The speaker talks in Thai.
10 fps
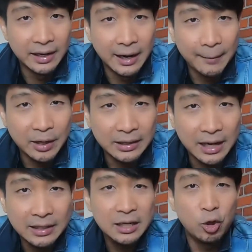นะครับ
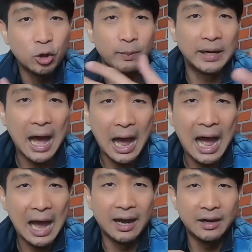ทั้งๆที่รถมัน
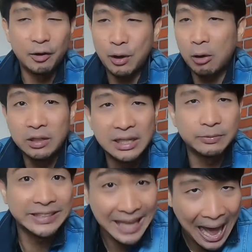ห่างกันเราๆเกือ
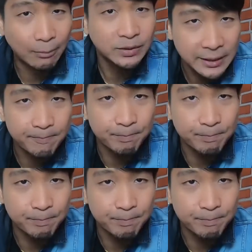บ